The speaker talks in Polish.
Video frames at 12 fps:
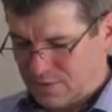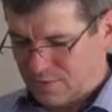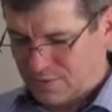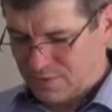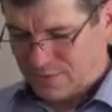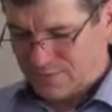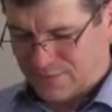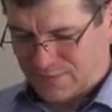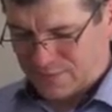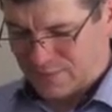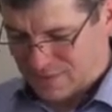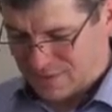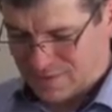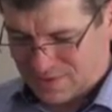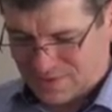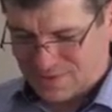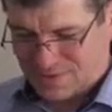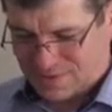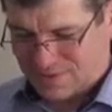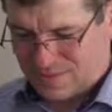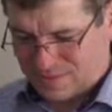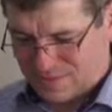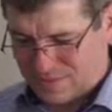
dopływ e,